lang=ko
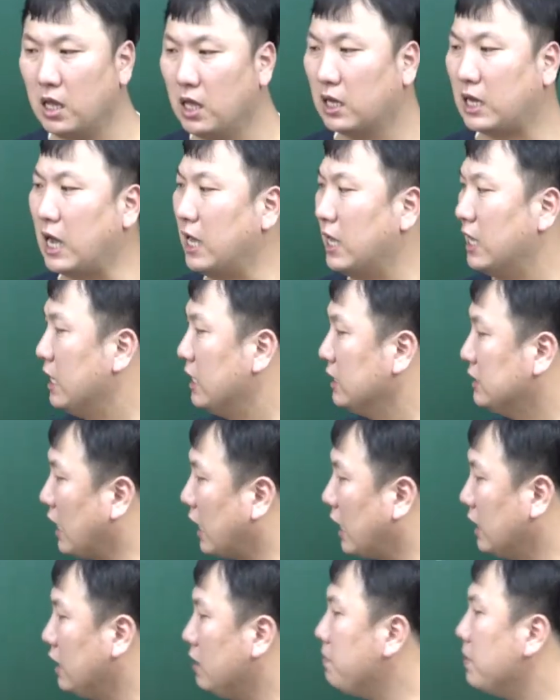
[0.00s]
그러니까
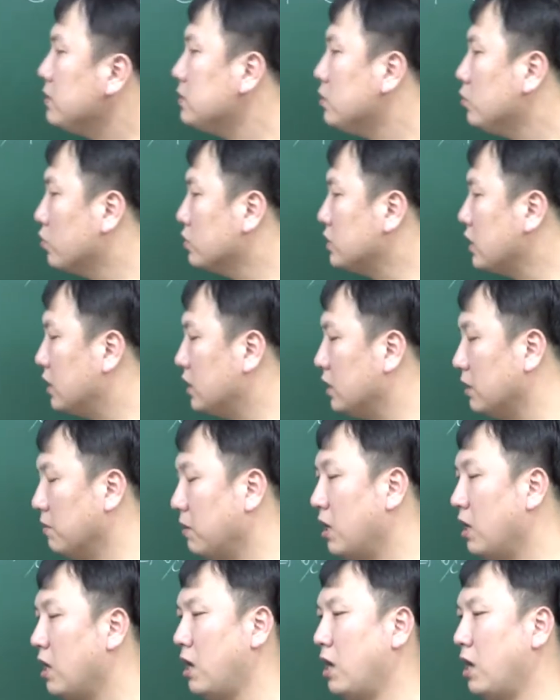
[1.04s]
제가 EBS 교재를